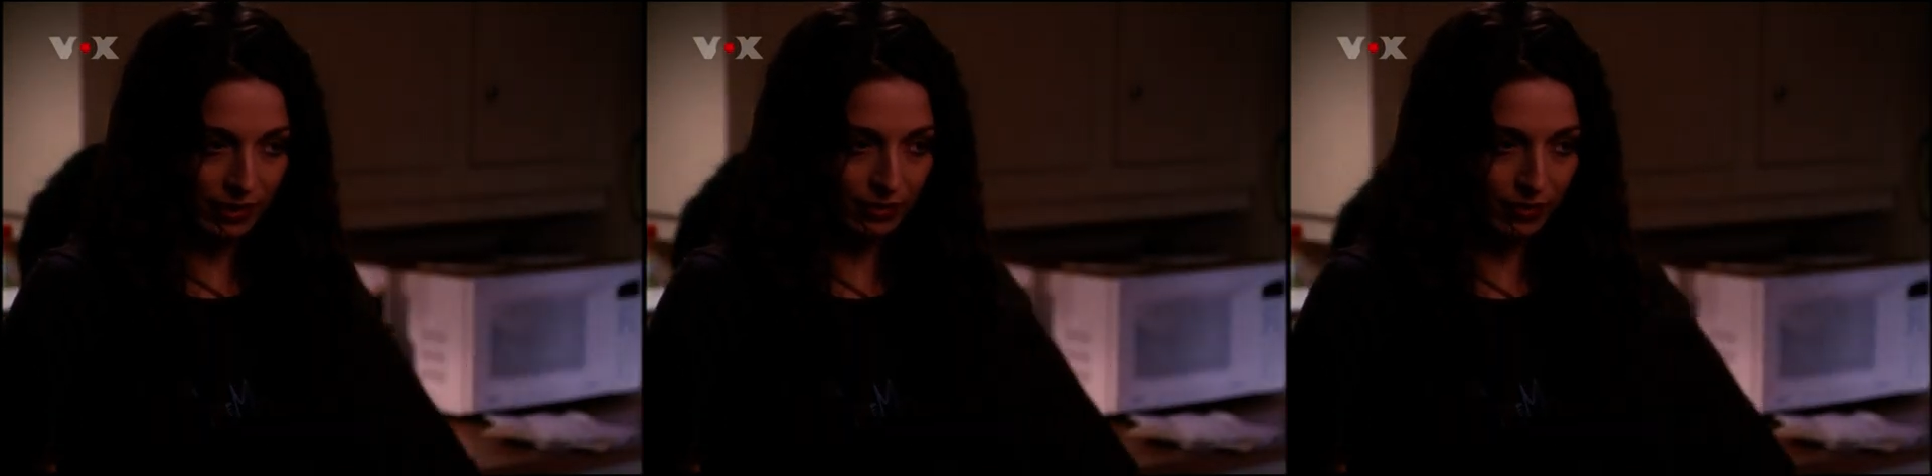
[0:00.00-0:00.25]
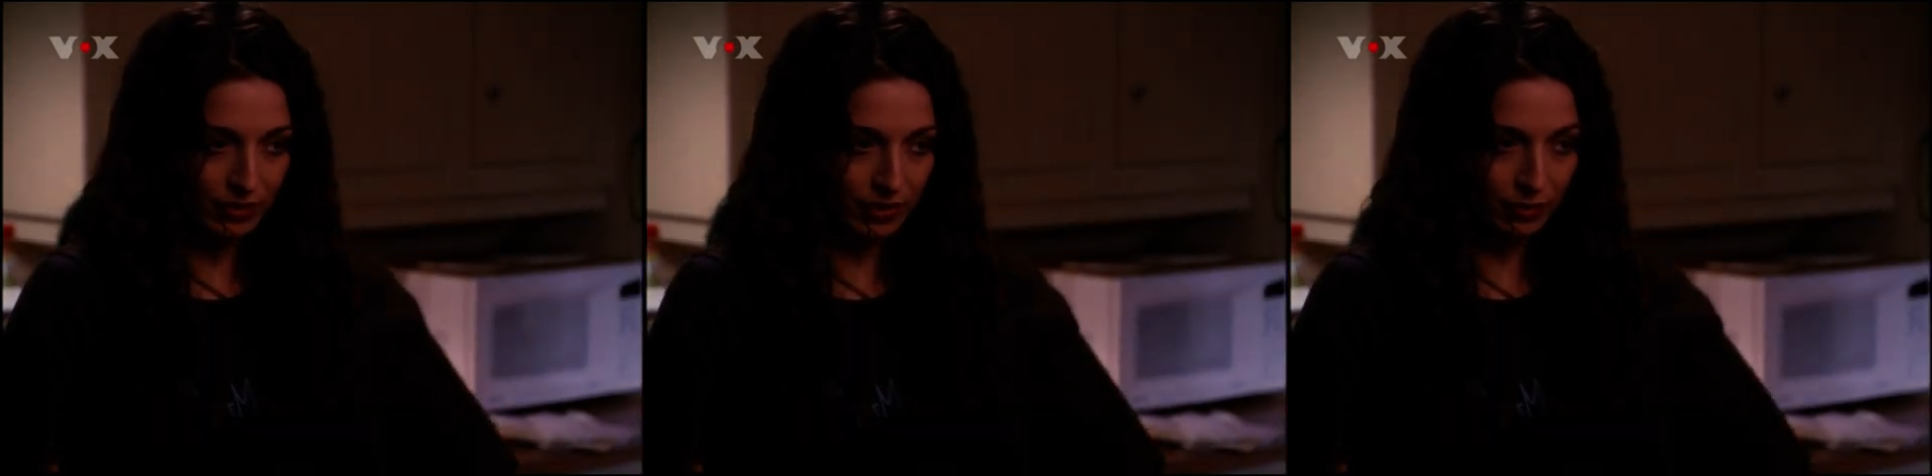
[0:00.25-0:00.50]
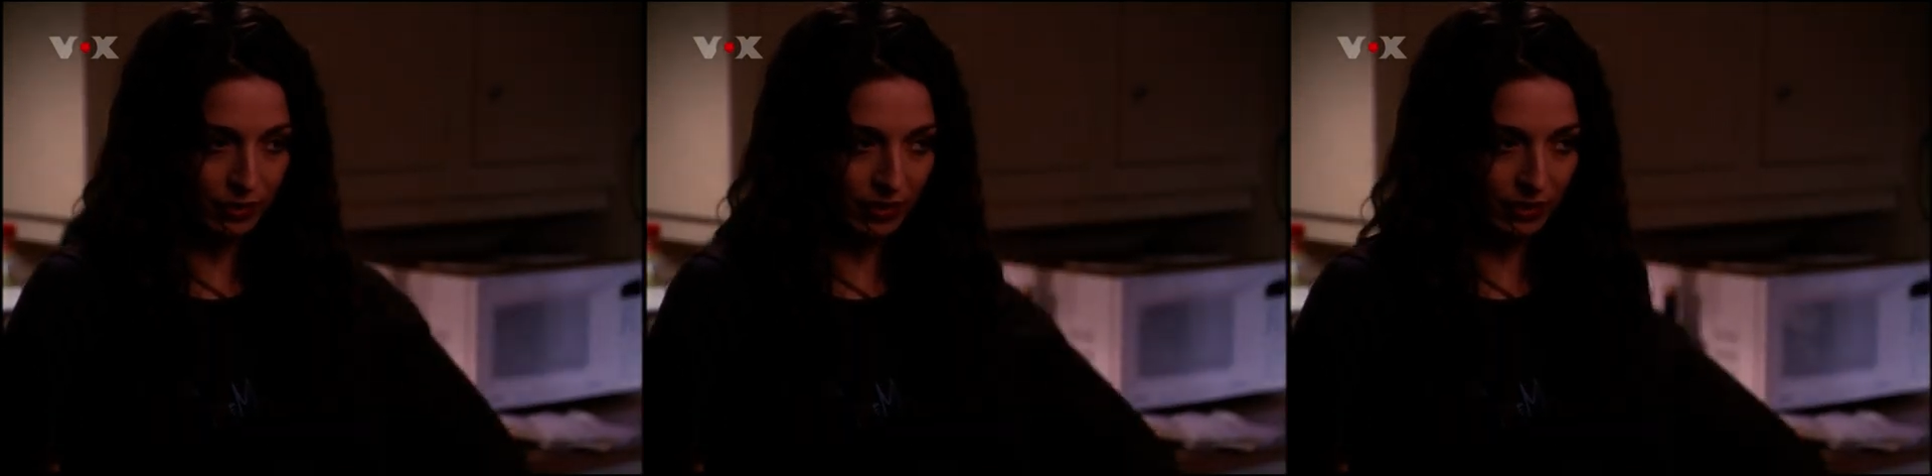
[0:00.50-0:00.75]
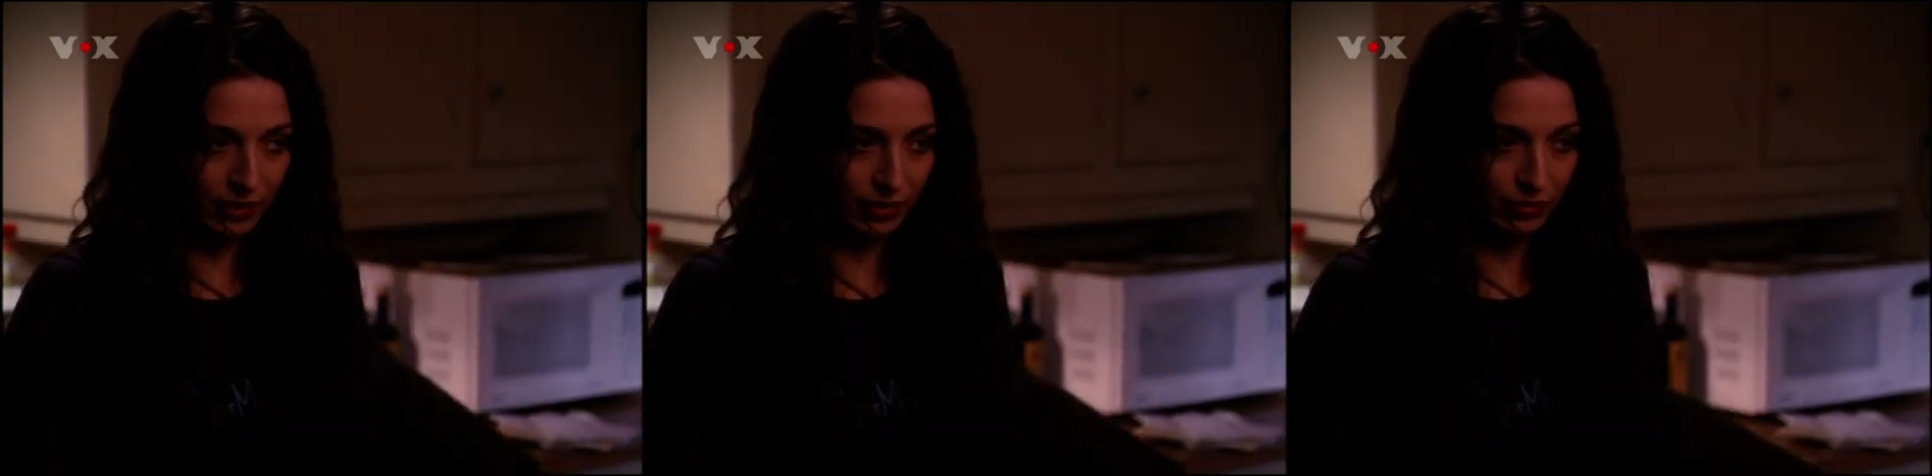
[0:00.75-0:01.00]
dass ich ihn jemals
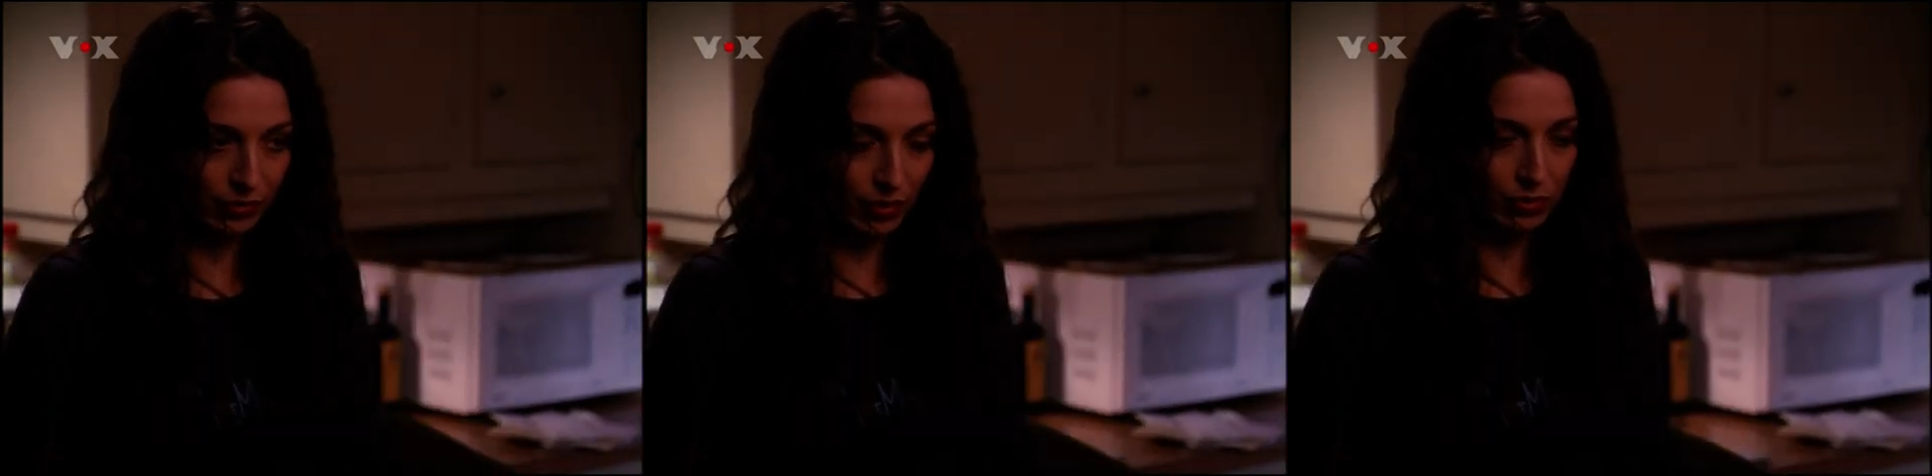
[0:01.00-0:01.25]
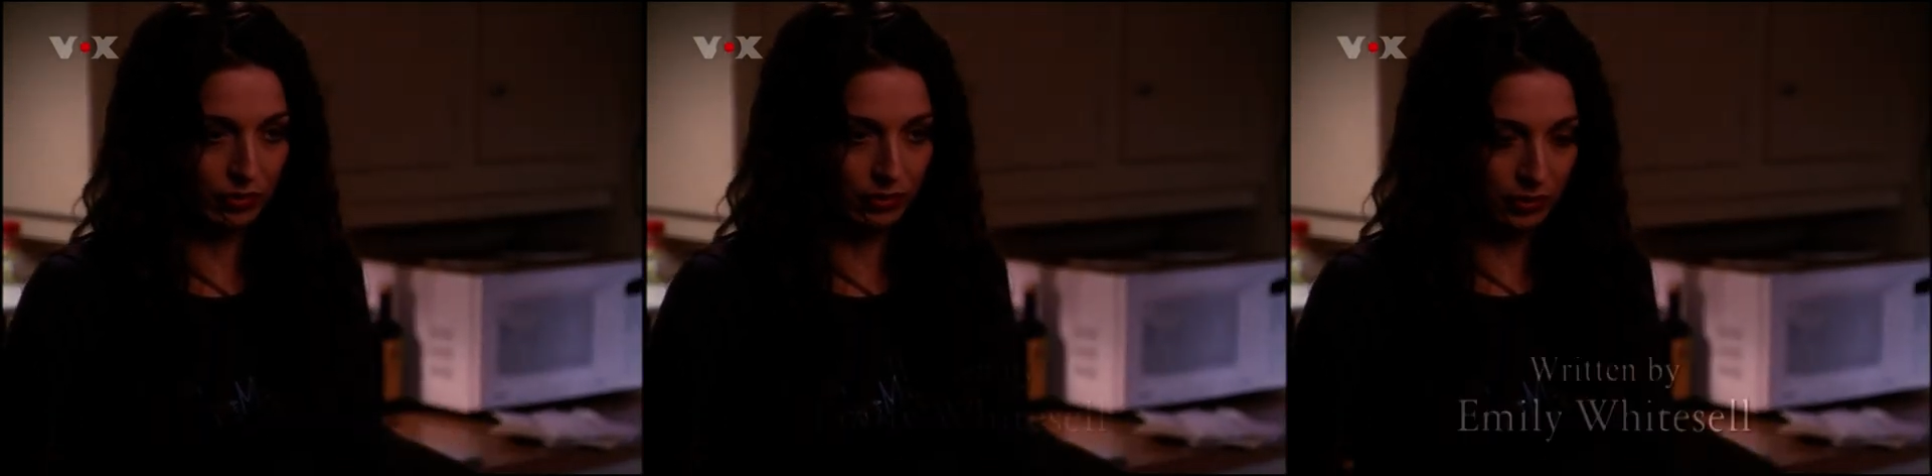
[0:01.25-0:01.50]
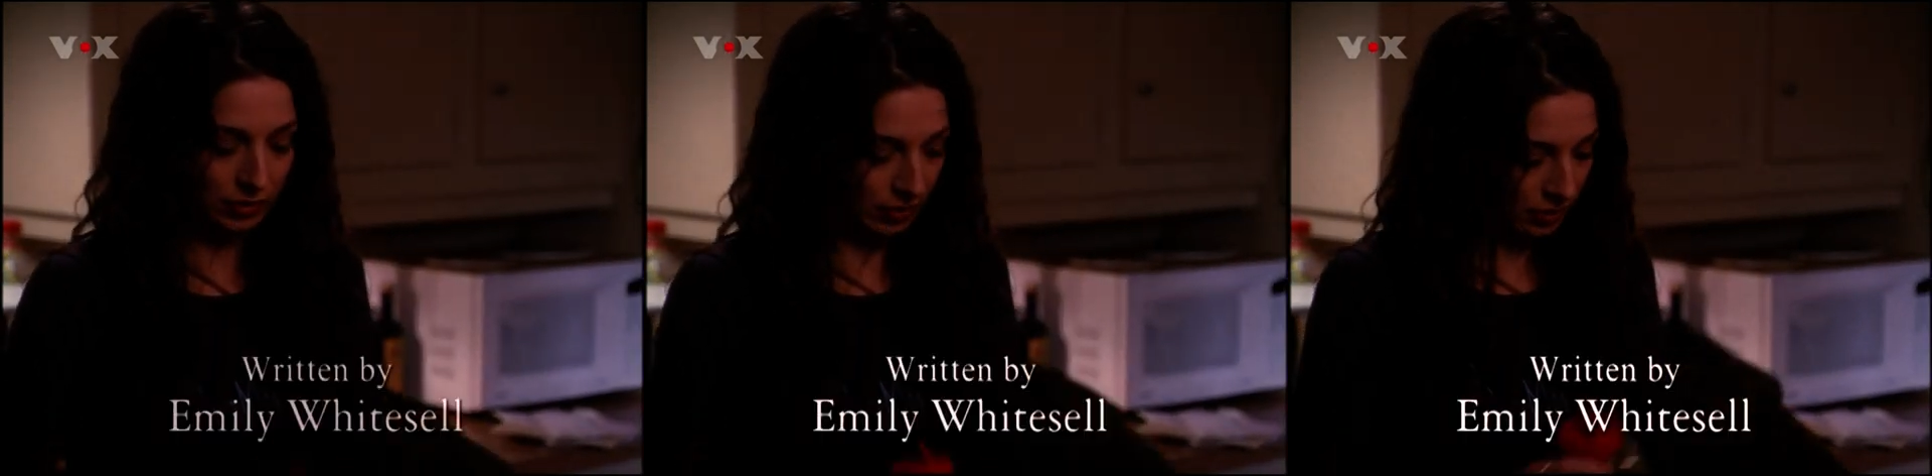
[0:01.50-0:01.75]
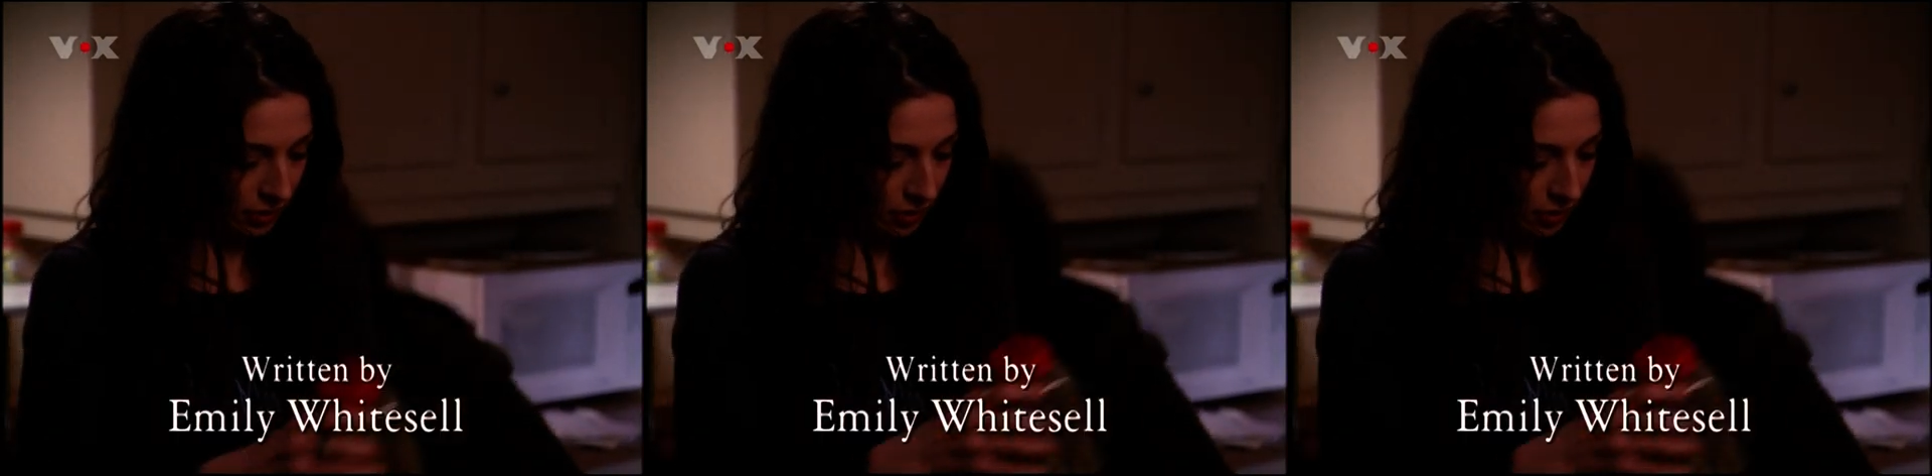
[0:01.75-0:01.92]
ohne Telefon erlebt habe.